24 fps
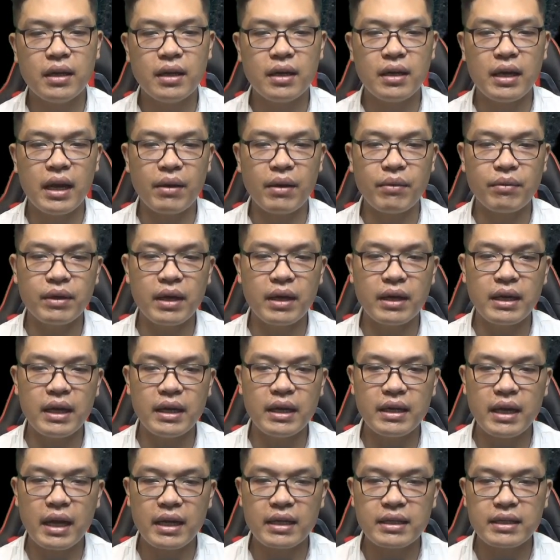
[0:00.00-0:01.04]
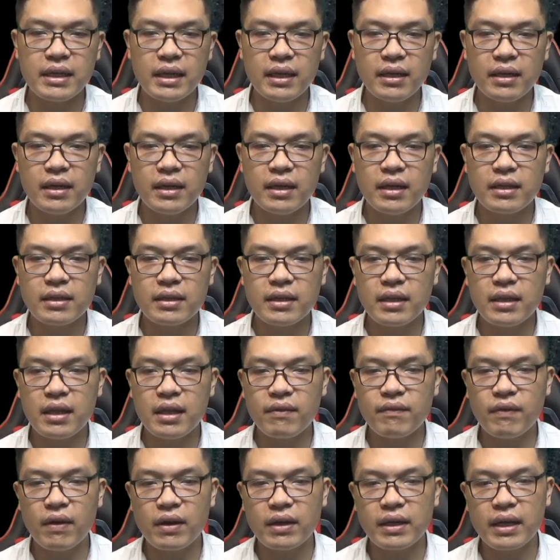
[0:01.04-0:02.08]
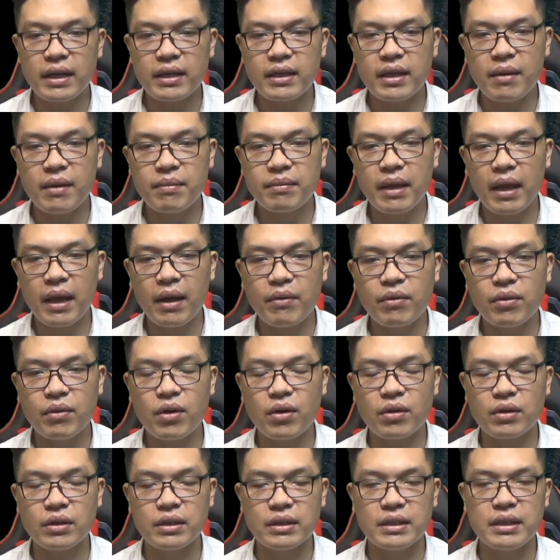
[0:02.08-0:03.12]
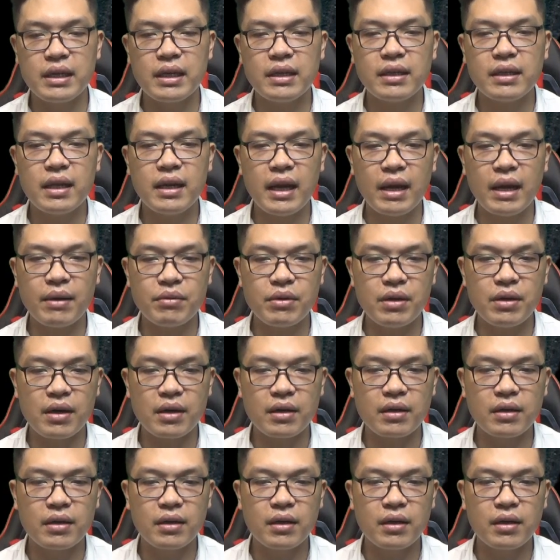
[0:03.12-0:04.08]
Lao Ngân Yến đã chết, thế thì vở kịch tiếp theo còn diễn thế nào được?